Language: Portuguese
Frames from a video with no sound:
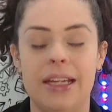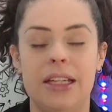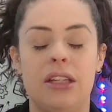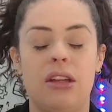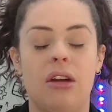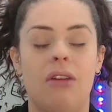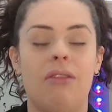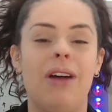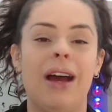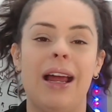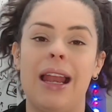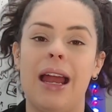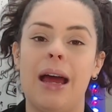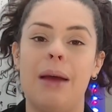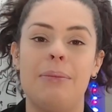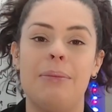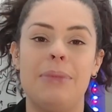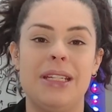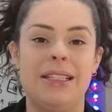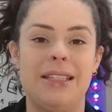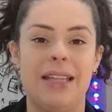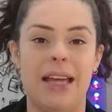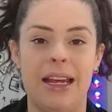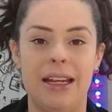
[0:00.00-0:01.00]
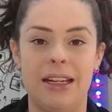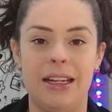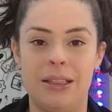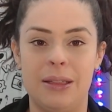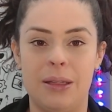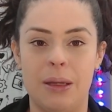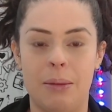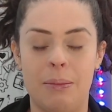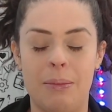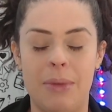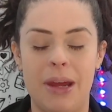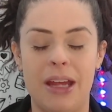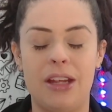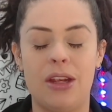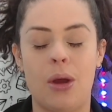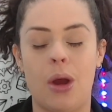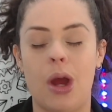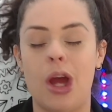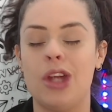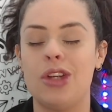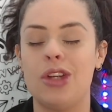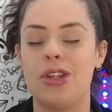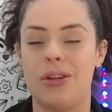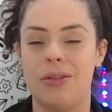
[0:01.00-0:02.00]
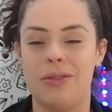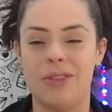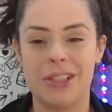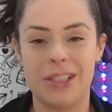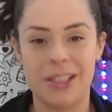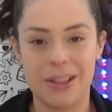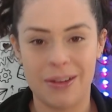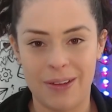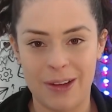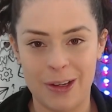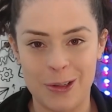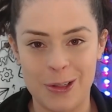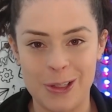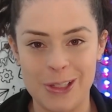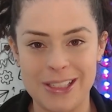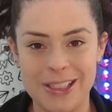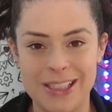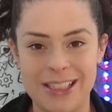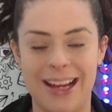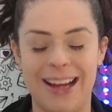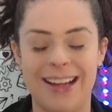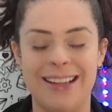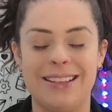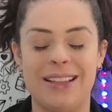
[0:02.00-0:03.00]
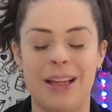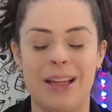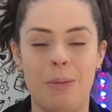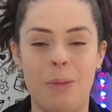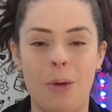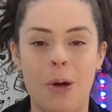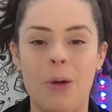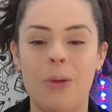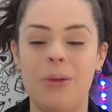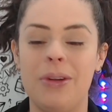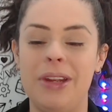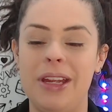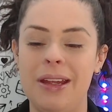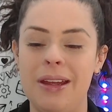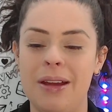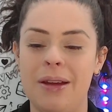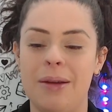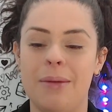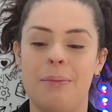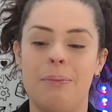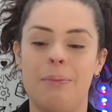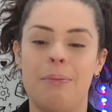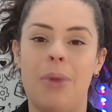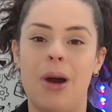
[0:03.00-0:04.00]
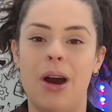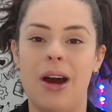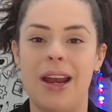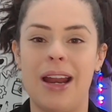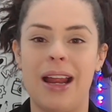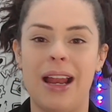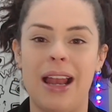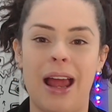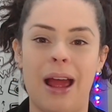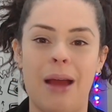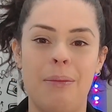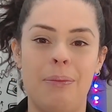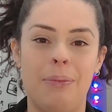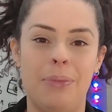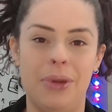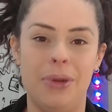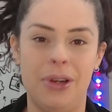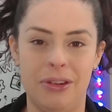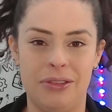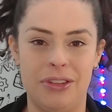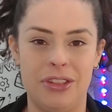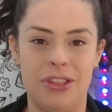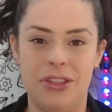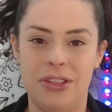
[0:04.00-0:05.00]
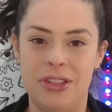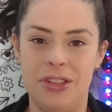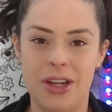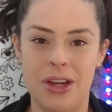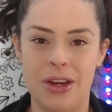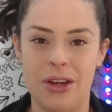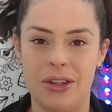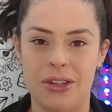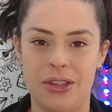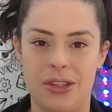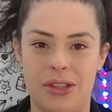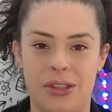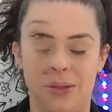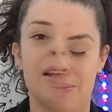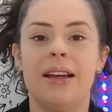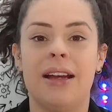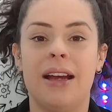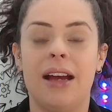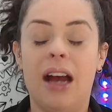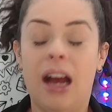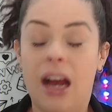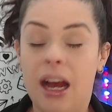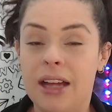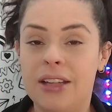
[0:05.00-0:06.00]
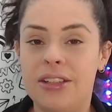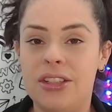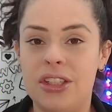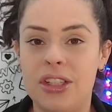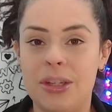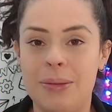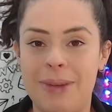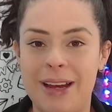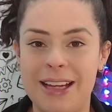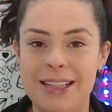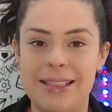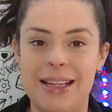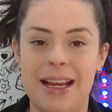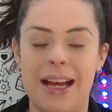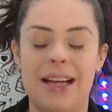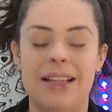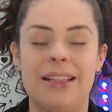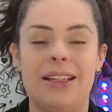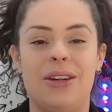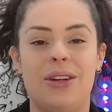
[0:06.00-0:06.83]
Então vai lá, me segue também que eu acho que você vai gostar, tá bom? E bora lá pro vídeo de hoje. Antes de mais nada, eu